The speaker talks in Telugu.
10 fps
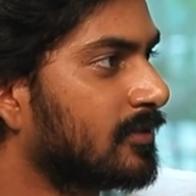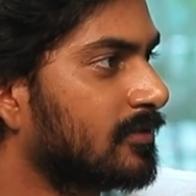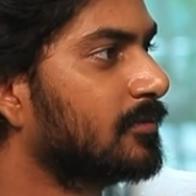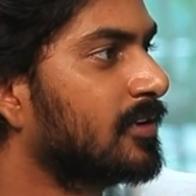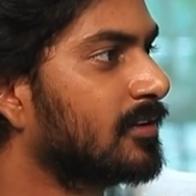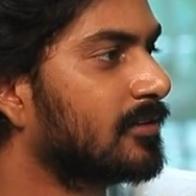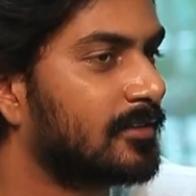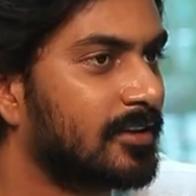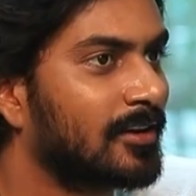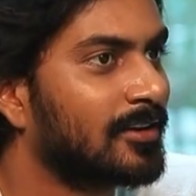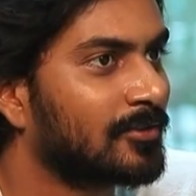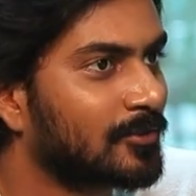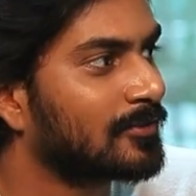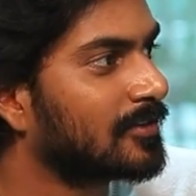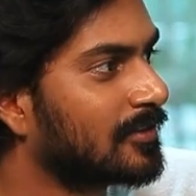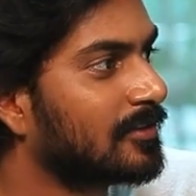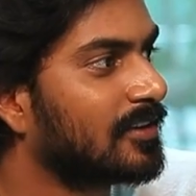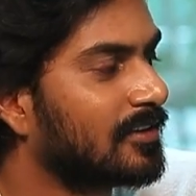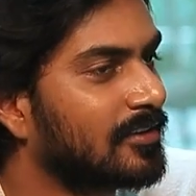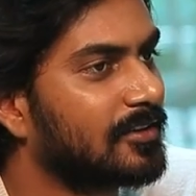ఫస్ట్ సినిమా డైరెక్టర్స్ వస్తున్నారు
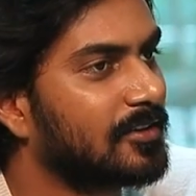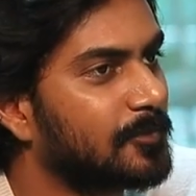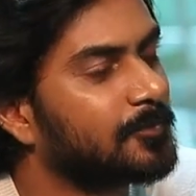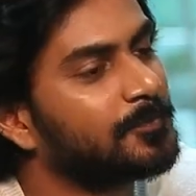ఏంటా అని